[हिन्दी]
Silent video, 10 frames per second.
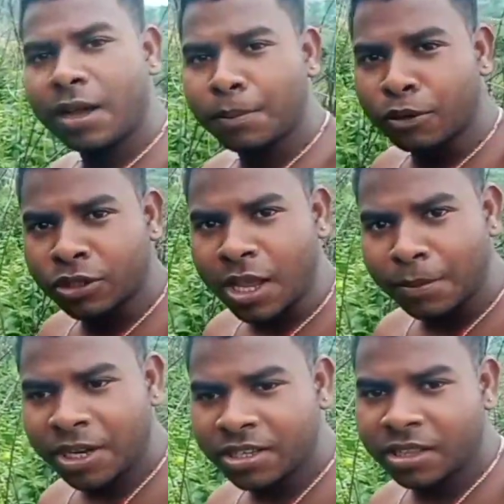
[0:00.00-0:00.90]
है आपको
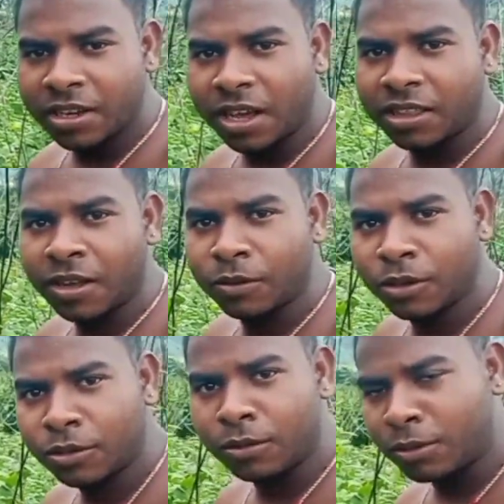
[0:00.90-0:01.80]
सामने से दिखाता हूँ
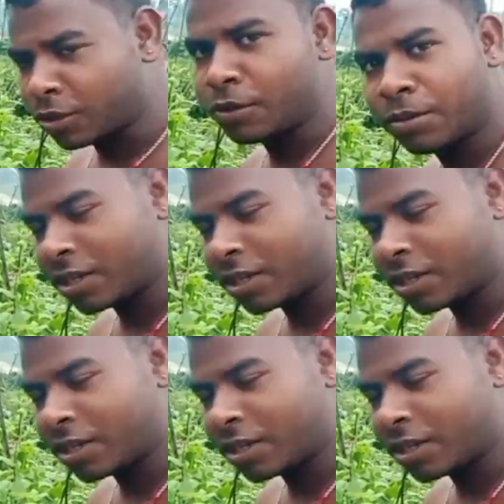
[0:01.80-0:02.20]
दोस्तों मशरूम